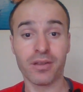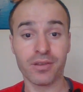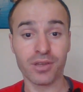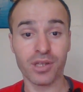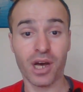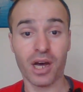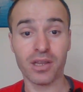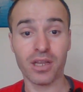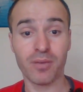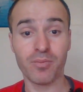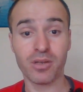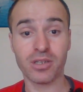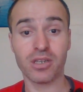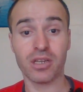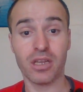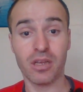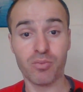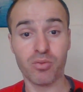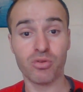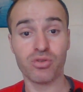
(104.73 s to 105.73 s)
Dağına bir
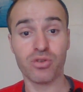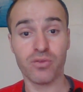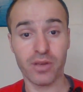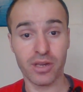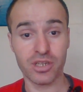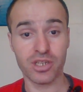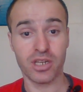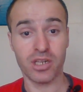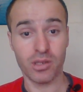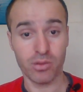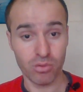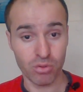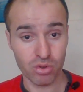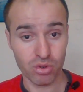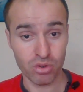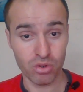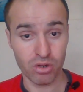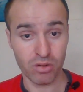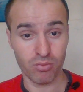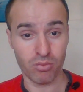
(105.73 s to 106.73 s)
ipucu vereceğini
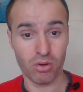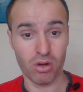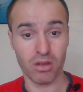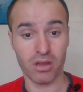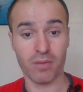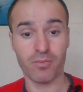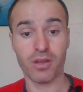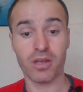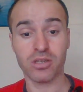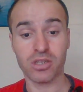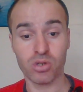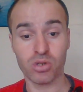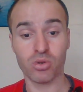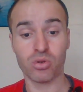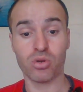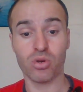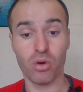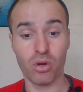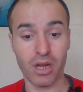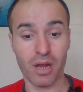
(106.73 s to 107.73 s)
düşünüyorum bu anlamda.
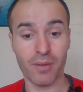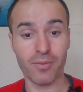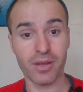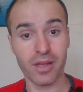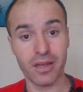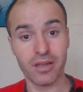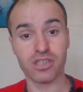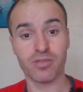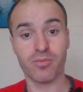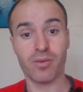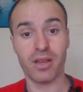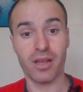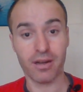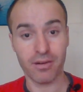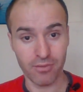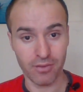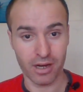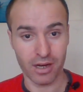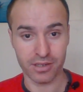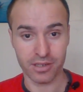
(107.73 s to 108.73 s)
Çünkü önemli gelişmeler
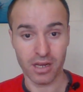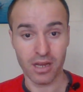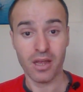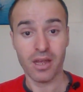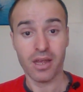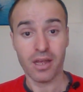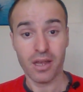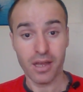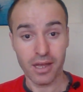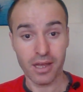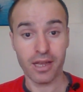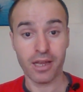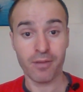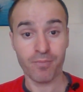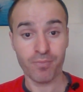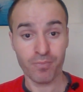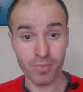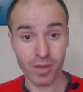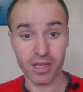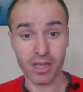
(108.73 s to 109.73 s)
var. Ee,
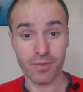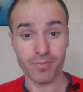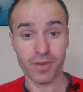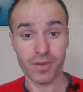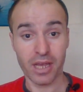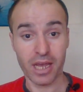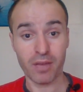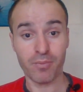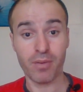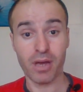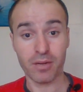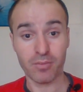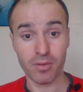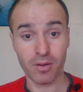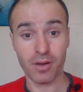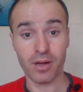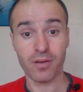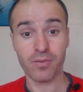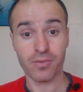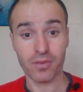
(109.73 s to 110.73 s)
peki Ekber
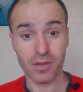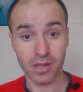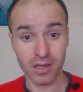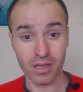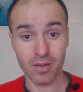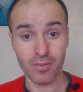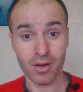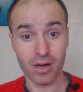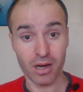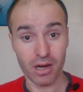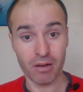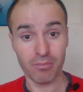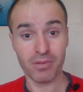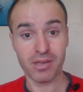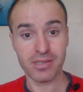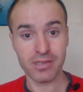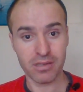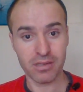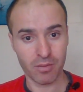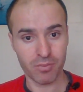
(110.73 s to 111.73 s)
Baba dediğim gibi
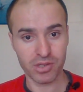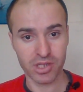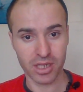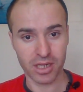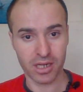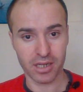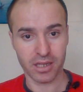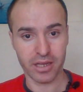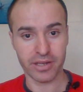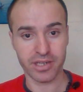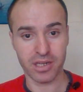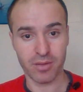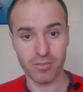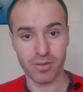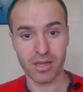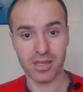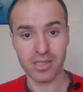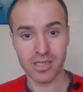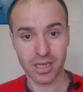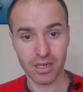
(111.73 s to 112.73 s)
hamlesini yapacak arkadaşlar.
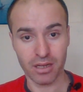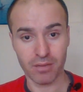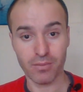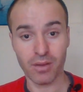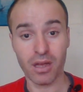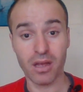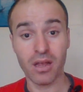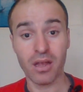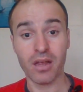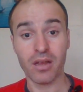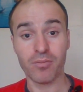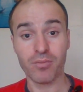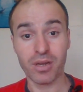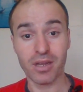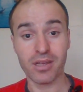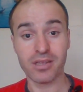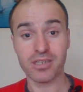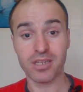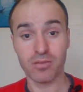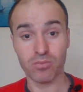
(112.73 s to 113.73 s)
Bilgisayar anlamda
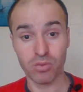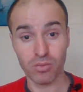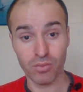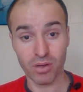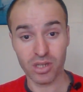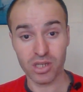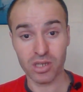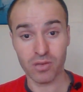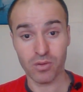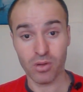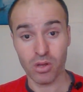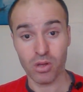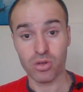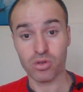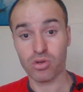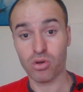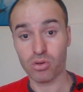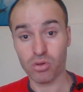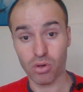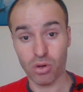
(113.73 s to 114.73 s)
bilgisayarı bulmak için
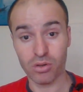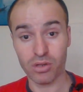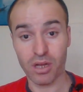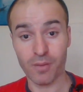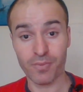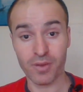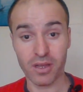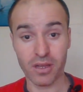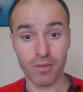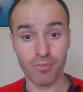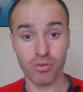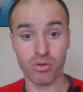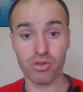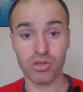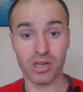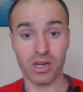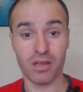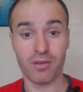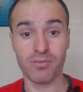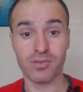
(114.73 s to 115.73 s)
çok önemli
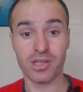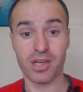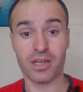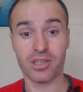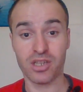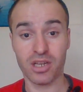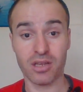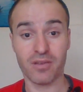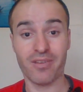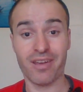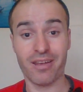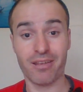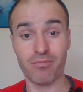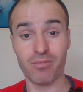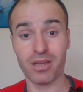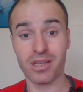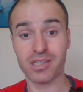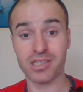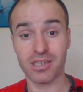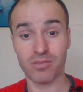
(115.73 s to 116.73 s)
ipuçlara imza atacak ve
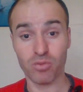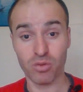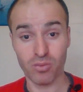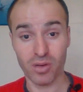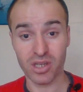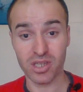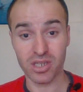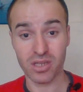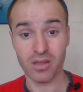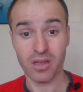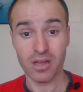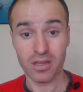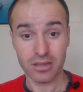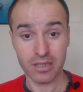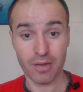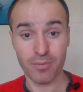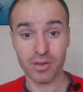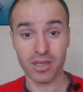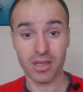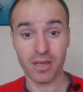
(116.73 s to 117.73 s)
bilgisayarı bulmak için
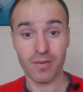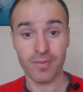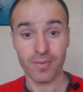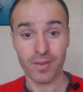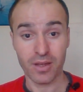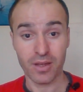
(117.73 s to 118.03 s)
tabii ki